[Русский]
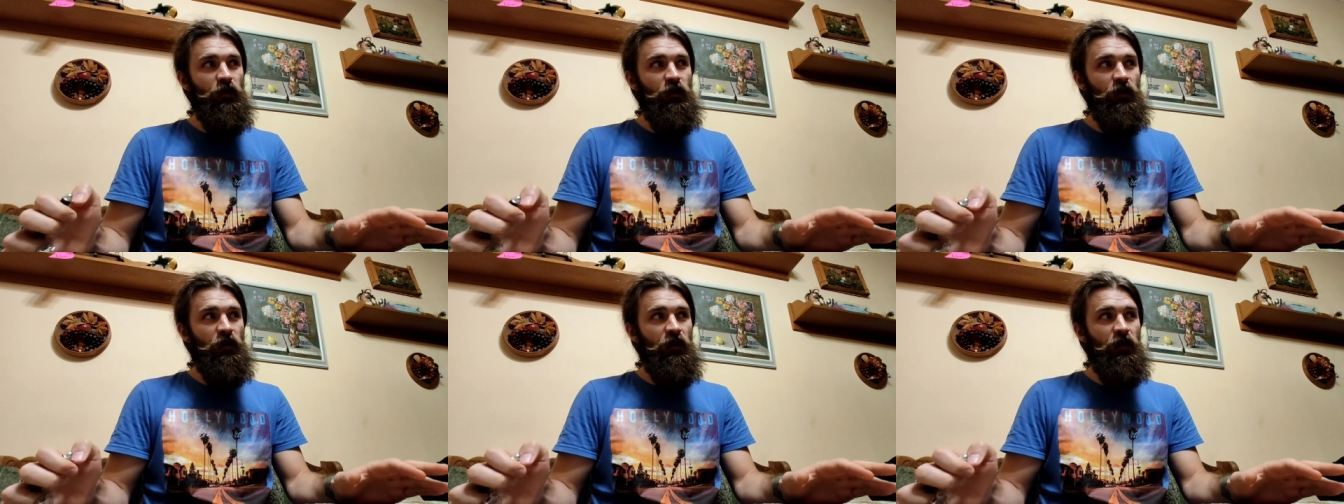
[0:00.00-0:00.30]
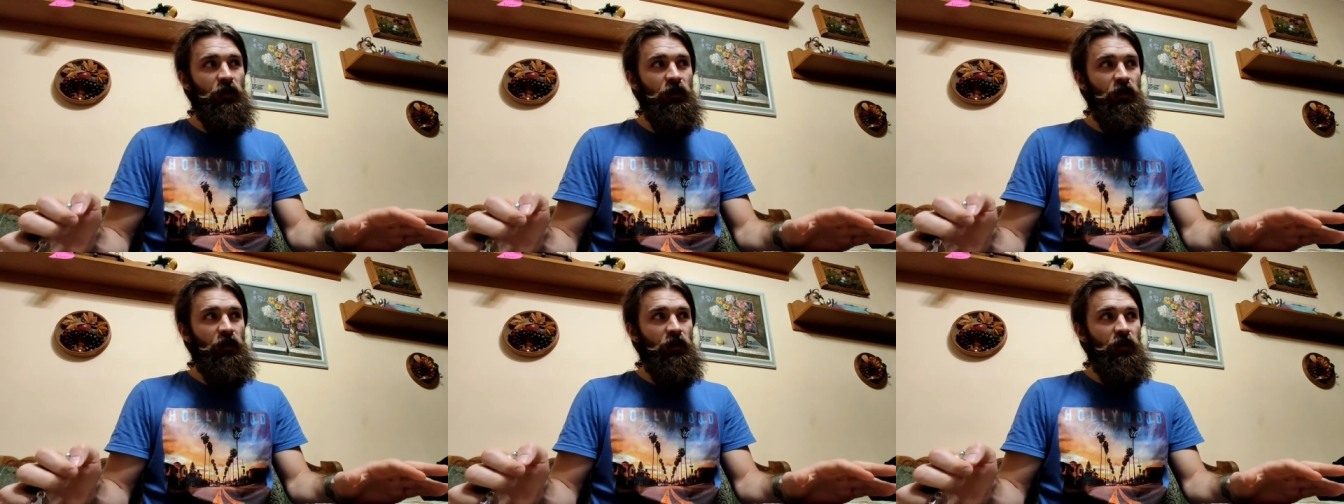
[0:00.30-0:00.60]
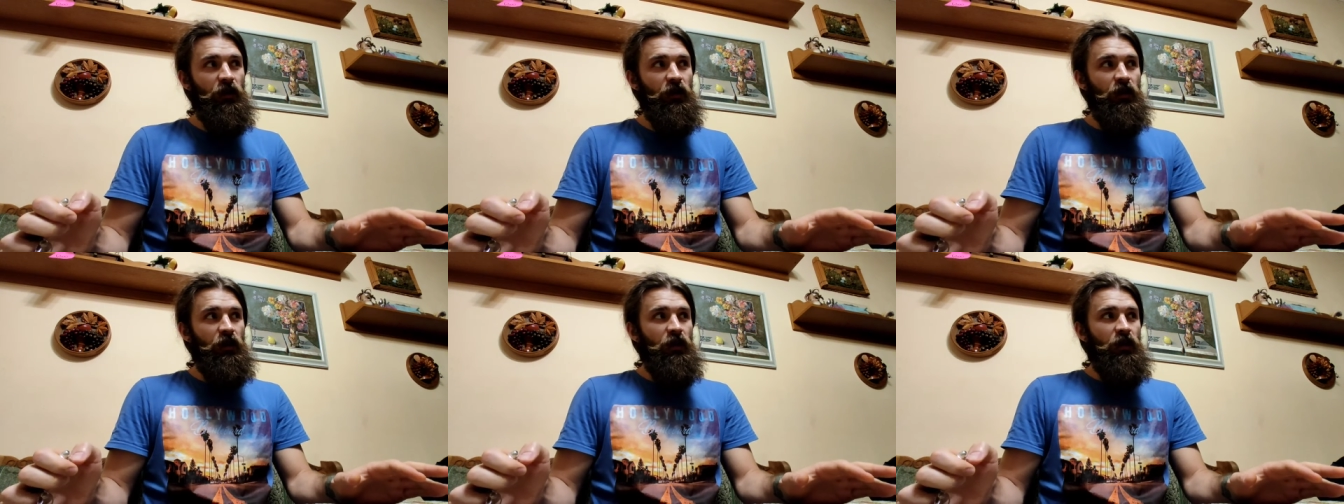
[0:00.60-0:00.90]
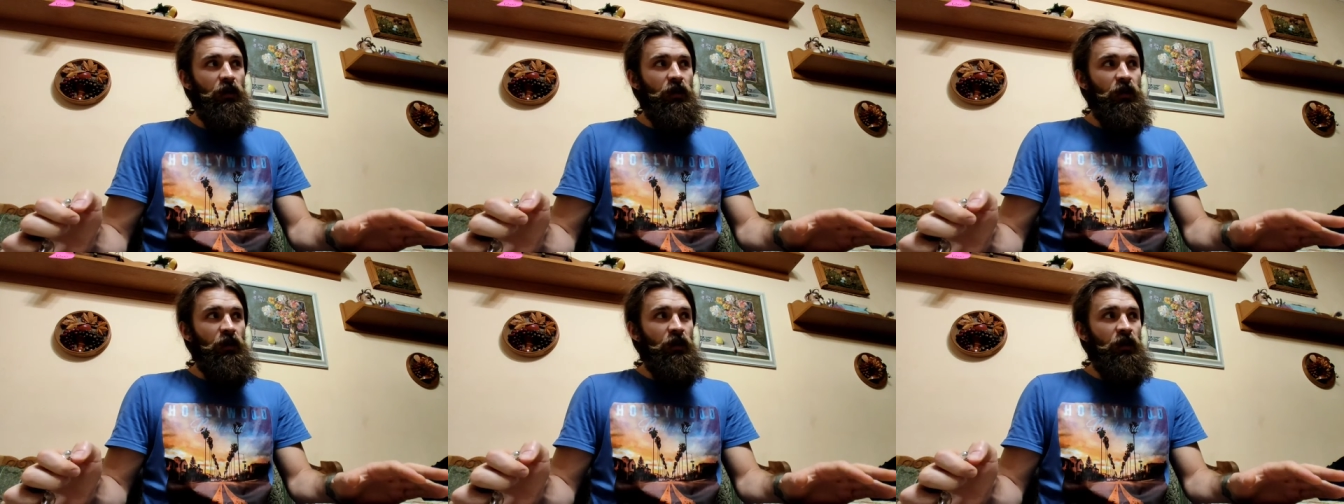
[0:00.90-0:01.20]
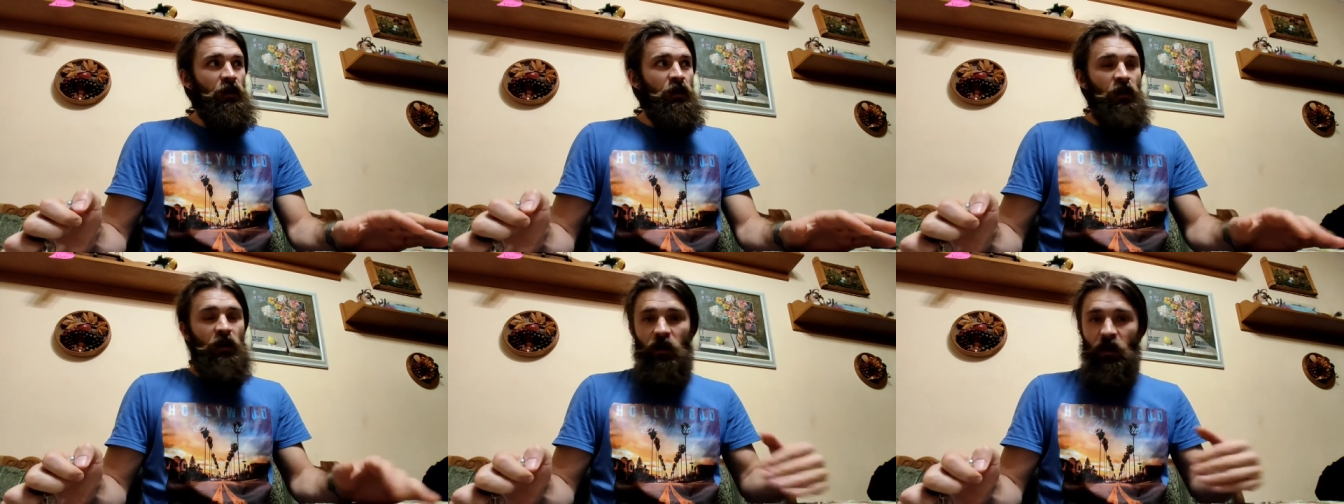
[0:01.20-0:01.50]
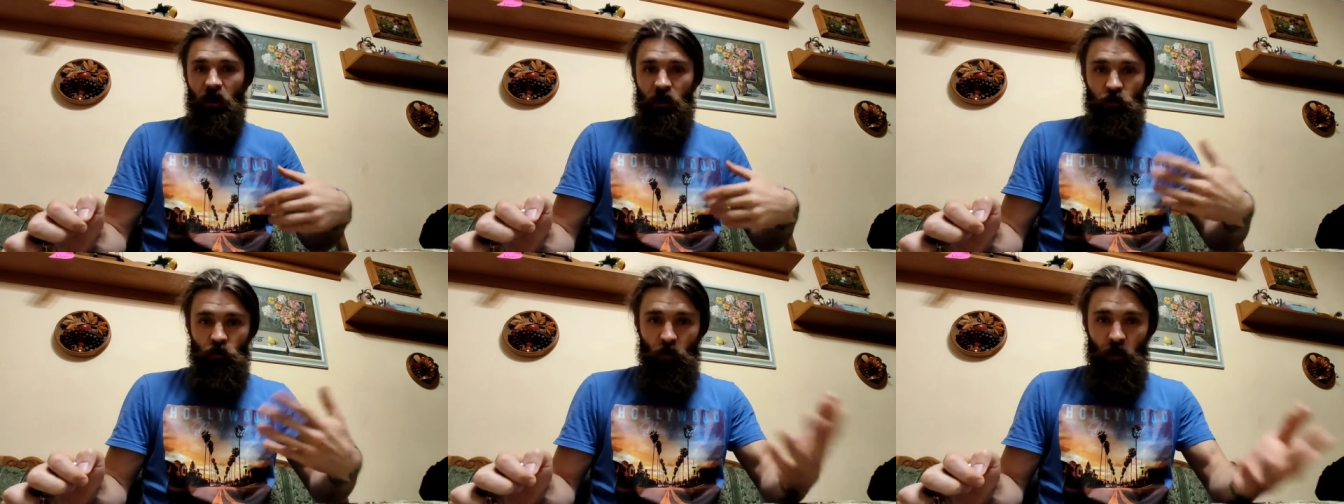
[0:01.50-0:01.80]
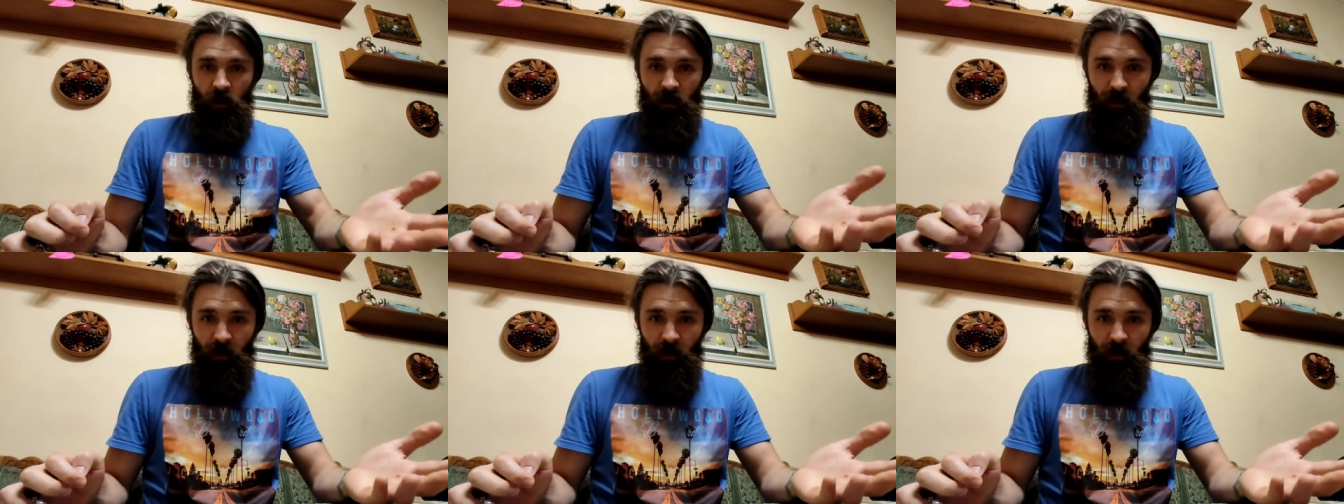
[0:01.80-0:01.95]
э, хоть,